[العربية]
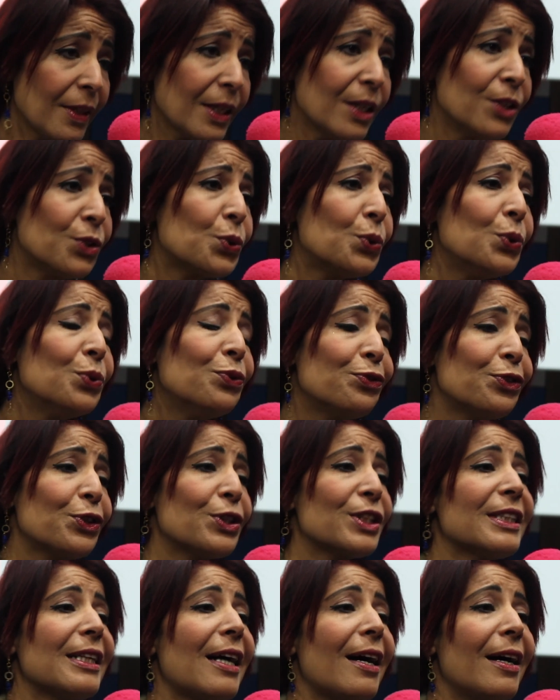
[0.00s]
تكون
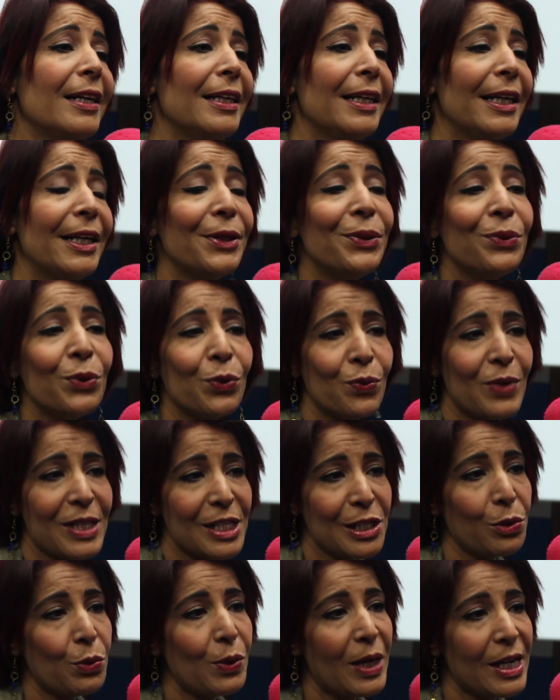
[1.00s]
فرصة أنه
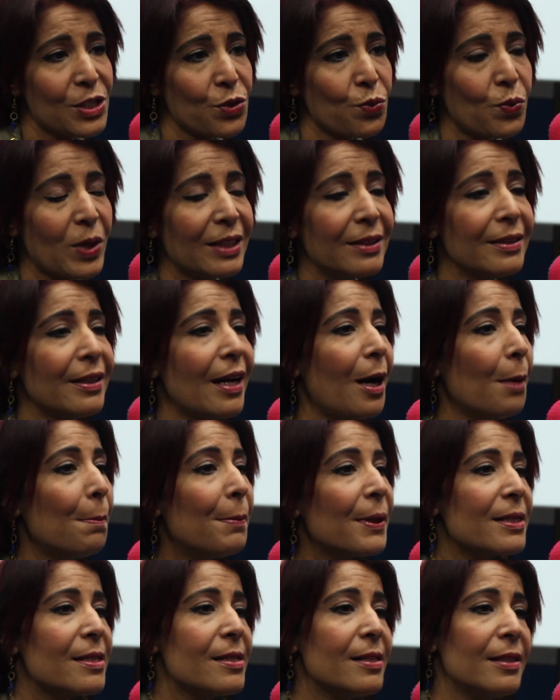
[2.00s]
نوصلوا أصواتنا
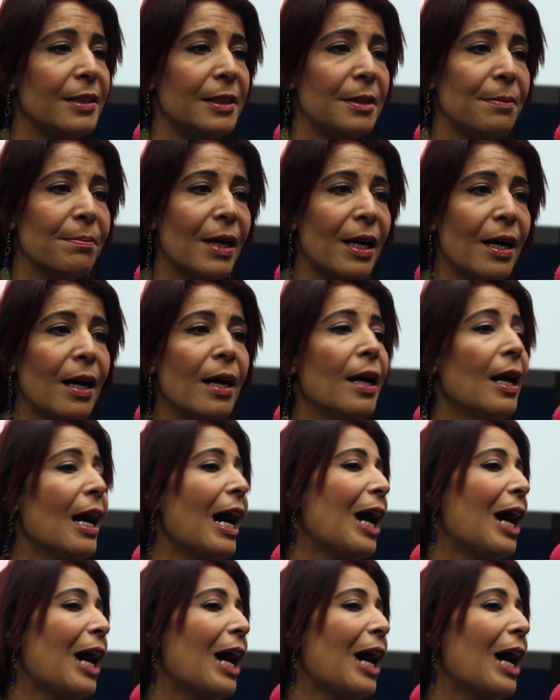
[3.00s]
عبر السينما